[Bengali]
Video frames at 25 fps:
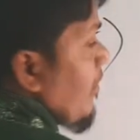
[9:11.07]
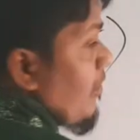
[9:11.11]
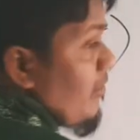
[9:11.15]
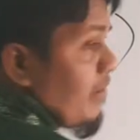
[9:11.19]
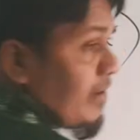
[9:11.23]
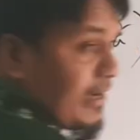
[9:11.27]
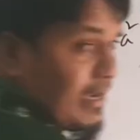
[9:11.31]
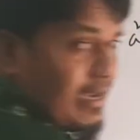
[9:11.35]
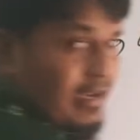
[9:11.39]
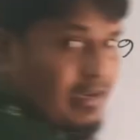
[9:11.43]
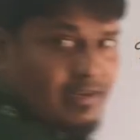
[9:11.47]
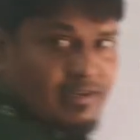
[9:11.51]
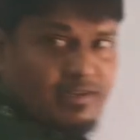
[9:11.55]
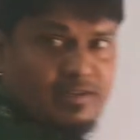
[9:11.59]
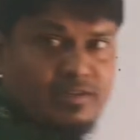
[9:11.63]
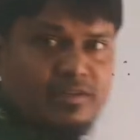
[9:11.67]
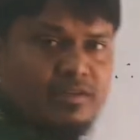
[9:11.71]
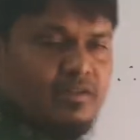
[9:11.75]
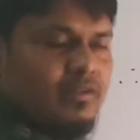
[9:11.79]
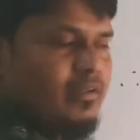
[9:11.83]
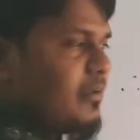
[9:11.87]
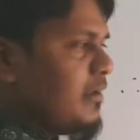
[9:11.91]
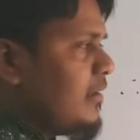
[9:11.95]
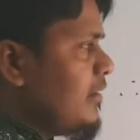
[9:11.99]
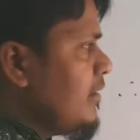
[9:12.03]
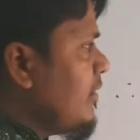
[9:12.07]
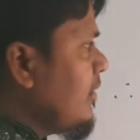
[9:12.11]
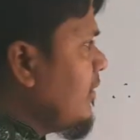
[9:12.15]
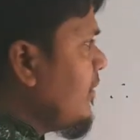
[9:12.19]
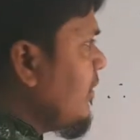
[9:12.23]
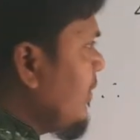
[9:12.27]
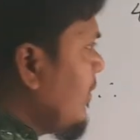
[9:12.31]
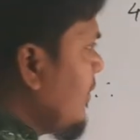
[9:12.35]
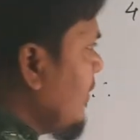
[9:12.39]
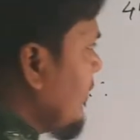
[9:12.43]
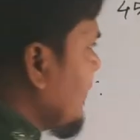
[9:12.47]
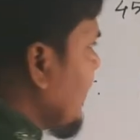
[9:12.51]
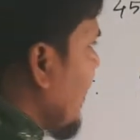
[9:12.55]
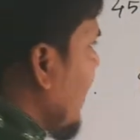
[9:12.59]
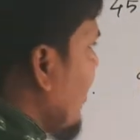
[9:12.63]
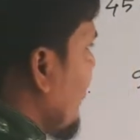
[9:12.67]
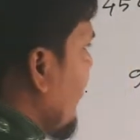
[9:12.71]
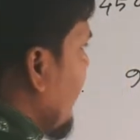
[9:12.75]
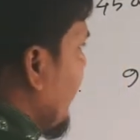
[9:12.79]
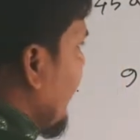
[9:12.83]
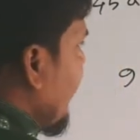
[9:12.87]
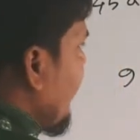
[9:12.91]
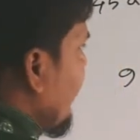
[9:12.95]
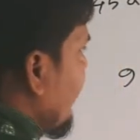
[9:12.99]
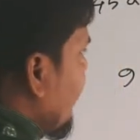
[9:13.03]
পাওয়ারে হ্যাঁ? তা
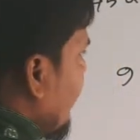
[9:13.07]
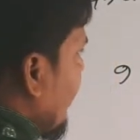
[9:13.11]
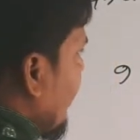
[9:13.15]
হয়